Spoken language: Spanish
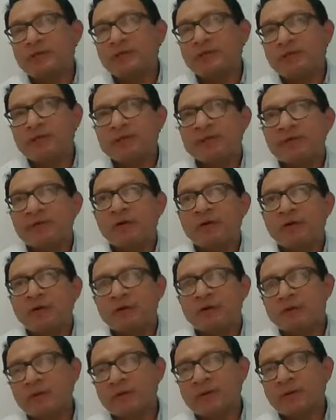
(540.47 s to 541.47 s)

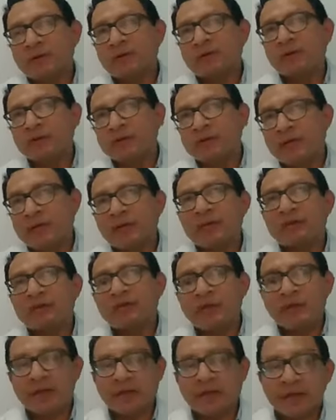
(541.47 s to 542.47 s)
infección eh, o, una
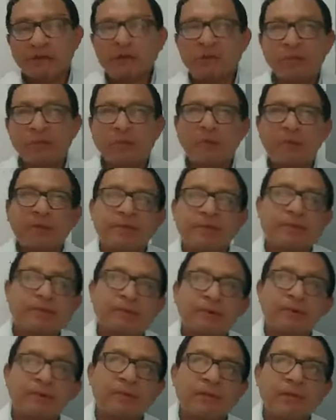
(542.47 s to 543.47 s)
rinofaringitis por,
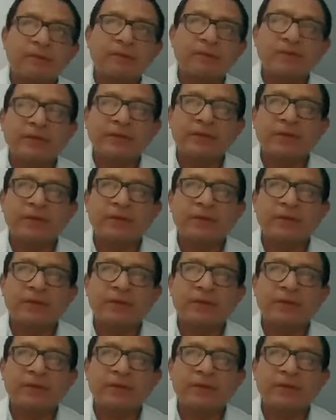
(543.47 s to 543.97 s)
por virus